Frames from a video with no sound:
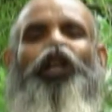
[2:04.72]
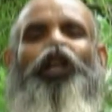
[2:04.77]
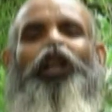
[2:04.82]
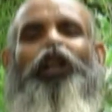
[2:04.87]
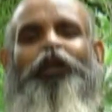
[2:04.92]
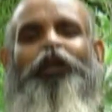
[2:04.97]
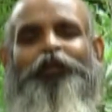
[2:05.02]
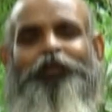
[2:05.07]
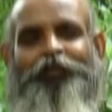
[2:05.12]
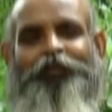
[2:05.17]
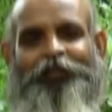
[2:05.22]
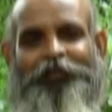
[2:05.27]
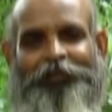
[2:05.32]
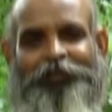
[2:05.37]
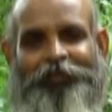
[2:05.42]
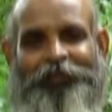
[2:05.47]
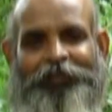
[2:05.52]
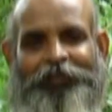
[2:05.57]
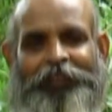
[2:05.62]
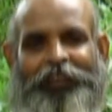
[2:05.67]
இல்லம்
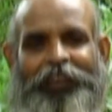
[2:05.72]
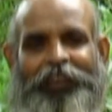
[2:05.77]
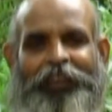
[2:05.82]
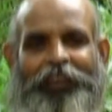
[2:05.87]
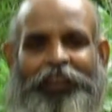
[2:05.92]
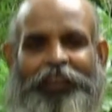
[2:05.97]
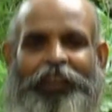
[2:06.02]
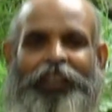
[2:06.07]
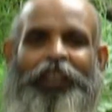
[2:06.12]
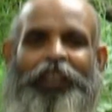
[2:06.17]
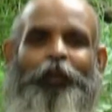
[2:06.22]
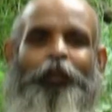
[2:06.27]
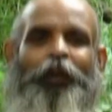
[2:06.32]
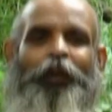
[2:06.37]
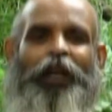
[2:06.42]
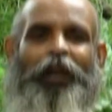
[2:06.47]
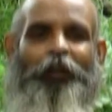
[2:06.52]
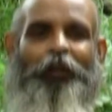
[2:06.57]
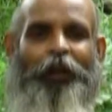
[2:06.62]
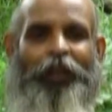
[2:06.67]
இதை
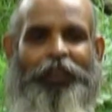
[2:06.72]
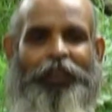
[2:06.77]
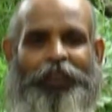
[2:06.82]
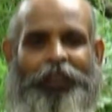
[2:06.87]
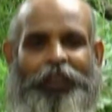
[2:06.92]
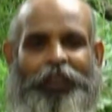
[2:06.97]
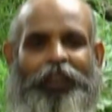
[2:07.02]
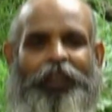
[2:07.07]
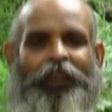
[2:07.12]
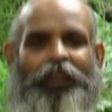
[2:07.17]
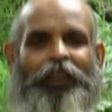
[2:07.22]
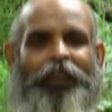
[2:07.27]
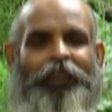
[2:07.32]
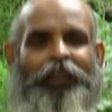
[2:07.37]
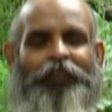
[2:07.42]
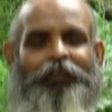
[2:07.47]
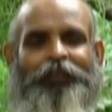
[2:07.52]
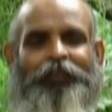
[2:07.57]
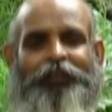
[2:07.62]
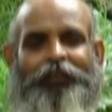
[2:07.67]
பராமரிச்சுட்டு இருக்காங்க
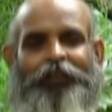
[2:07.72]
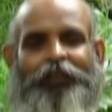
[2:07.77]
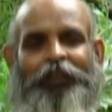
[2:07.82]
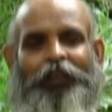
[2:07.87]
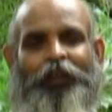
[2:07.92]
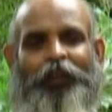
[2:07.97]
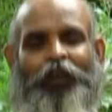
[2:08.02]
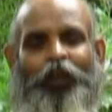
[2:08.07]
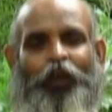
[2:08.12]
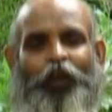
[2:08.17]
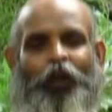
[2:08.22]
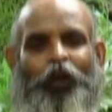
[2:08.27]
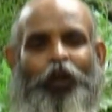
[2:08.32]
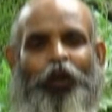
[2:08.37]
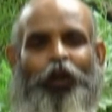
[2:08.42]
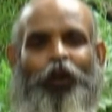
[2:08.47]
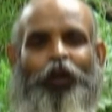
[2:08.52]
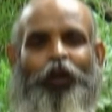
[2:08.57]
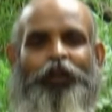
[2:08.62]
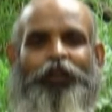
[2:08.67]

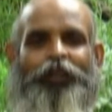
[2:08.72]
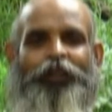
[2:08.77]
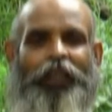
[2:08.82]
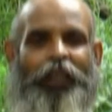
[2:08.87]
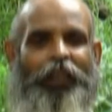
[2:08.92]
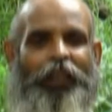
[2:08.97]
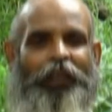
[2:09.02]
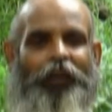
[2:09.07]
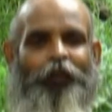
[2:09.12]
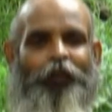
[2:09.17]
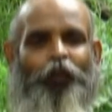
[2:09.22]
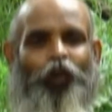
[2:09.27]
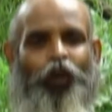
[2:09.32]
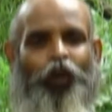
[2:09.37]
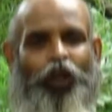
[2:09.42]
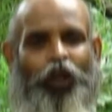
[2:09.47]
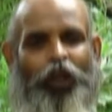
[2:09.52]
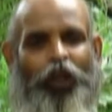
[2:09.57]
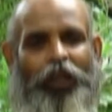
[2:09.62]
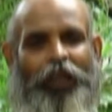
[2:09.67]
சரி
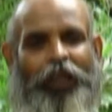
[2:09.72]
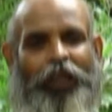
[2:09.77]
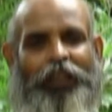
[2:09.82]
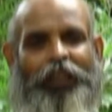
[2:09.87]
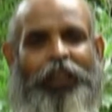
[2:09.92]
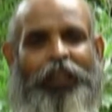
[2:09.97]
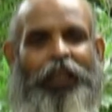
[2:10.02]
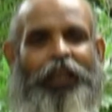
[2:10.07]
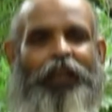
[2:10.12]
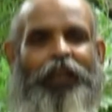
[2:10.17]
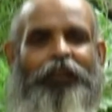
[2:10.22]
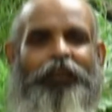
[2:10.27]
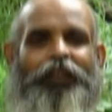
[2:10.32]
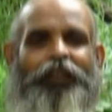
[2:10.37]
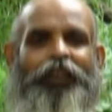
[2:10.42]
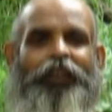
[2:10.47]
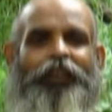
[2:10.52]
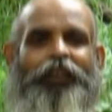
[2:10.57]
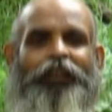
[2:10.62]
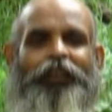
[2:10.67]
முதியோர்
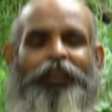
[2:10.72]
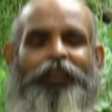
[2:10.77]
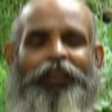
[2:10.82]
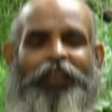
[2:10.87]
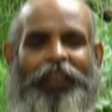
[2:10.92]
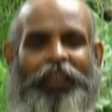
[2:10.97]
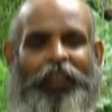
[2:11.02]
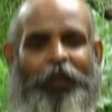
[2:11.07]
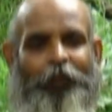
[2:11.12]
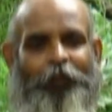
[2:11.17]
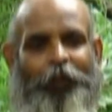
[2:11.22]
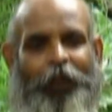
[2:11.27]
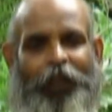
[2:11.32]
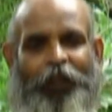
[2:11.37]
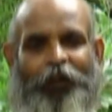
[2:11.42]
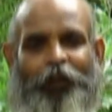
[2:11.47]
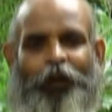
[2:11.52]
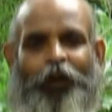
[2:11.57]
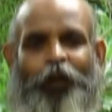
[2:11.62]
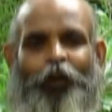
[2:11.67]
இல்லத்துலையாவது அந்த
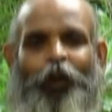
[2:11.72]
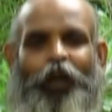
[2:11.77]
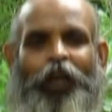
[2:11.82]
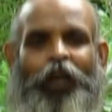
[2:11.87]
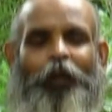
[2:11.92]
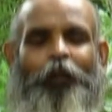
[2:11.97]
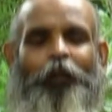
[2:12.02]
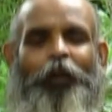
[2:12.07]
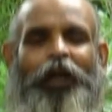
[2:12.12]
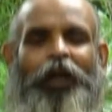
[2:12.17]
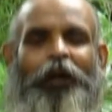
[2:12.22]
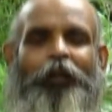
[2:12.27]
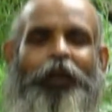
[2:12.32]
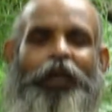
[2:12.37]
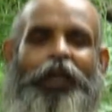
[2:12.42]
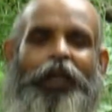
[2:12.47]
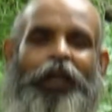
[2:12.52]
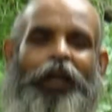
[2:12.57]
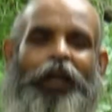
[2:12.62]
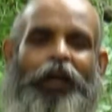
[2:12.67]
பெரியவங்களை ஒழுங்காக
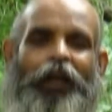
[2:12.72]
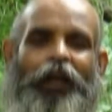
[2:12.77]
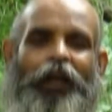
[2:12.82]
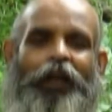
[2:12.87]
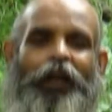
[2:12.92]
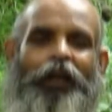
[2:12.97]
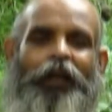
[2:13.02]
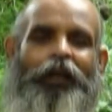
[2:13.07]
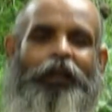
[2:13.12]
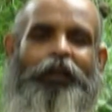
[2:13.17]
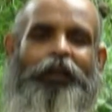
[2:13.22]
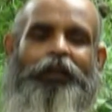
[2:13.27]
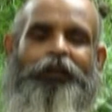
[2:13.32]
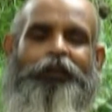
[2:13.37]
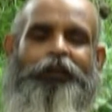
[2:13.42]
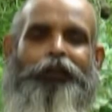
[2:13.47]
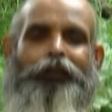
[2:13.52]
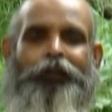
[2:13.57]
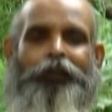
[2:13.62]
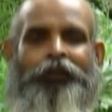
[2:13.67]
பராமரிக்கிறாங்களான்னா
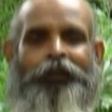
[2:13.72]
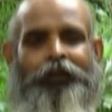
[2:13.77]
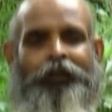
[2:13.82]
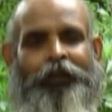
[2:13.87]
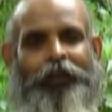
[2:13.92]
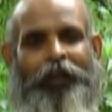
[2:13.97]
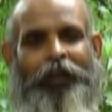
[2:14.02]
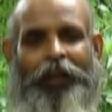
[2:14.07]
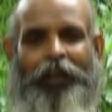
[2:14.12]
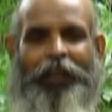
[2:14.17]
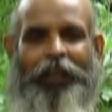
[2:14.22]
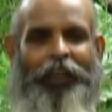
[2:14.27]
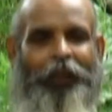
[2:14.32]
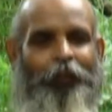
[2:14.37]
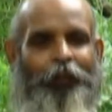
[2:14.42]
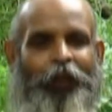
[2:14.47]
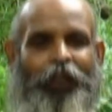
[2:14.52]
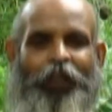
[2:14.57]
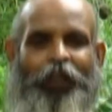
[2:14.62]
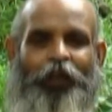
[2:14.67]
அங்கே
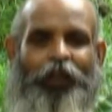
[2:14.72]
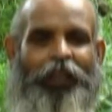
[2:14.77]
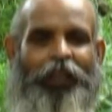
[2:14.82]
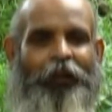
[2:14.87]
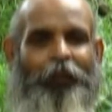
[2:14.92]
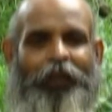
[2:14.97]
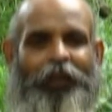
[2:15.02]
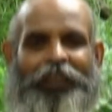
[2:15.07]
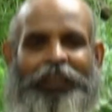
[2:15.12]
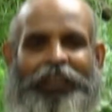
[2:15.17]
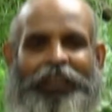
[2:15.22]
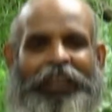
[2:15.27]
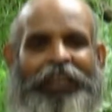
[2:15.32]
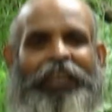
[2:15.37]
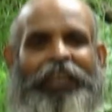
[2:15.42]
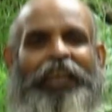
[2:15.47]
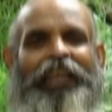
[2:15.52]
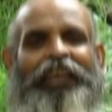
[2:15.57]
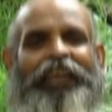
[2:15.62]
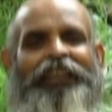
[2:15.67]
எப்படி இருக்குன்னு நமக்கு
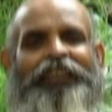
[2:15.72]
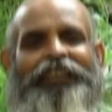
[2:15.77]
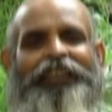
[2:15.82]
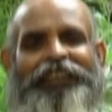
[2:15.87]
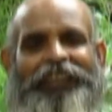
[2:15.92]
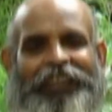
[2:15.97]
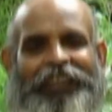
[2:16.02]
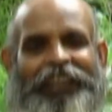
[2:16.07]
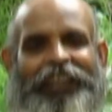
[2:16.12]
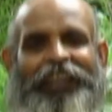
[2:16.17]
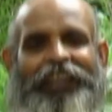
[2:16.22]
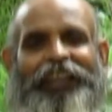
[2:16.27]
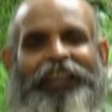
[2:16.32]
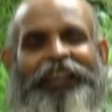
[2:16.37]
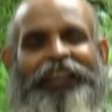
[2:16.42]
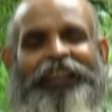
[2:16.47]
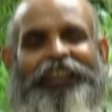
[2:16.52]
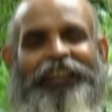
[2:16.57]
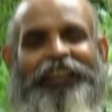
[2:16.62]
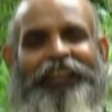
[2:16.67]
தெரியல ஏன்னா
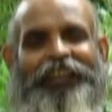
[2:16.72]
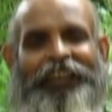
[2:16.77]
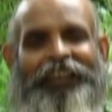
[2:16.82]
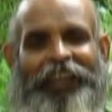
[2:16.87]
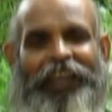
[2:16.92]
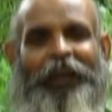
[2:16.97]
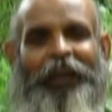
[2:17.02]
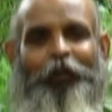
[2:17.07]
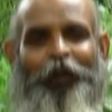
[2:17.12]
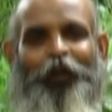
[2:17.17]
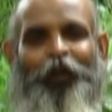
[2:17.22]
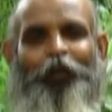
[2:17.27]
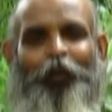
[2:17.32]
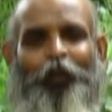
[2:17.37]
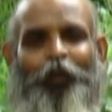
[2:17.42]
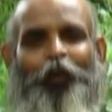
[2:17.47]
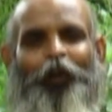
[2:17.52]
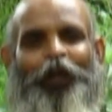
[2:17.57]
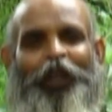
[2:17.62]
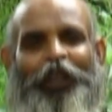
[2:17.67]
நம்ம இன்னும்
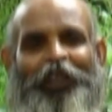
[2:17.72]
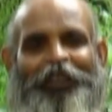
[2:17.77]
போகல